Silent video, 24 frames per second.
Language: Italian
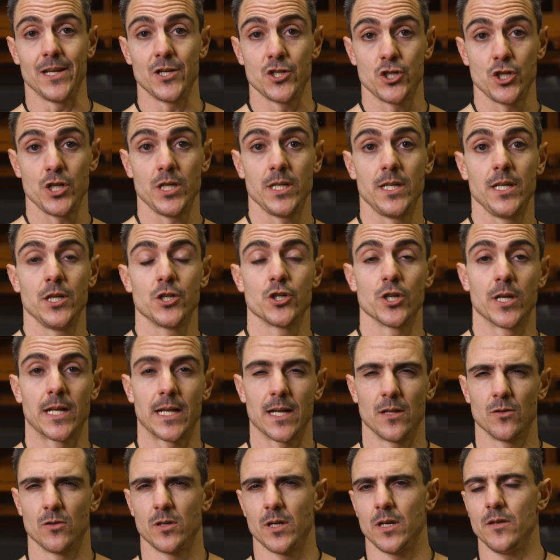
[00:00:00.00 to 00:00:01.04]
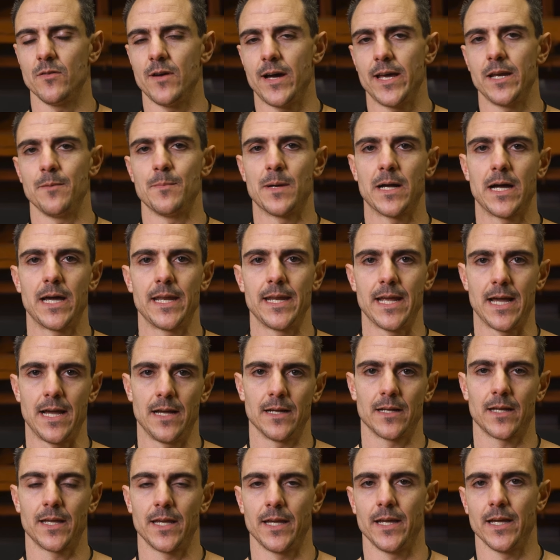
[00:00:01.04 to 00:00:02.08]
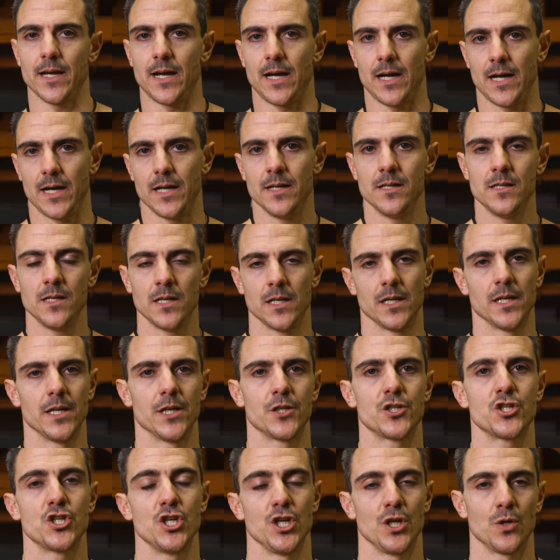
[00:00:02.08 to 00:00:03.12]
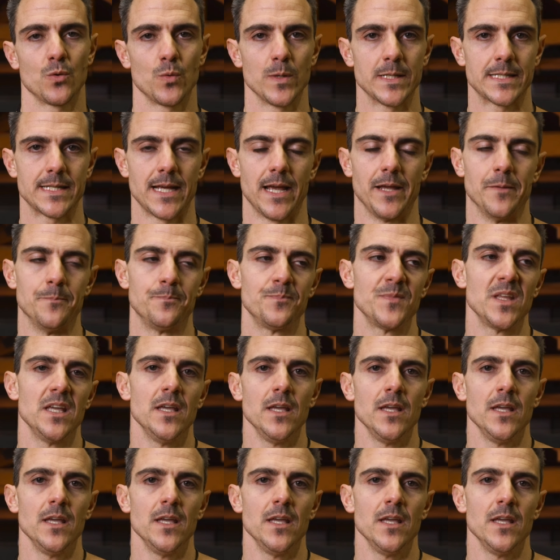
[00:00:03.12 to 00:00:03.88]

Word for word: i giri cercando di arrivare magari anche a eh, 5-6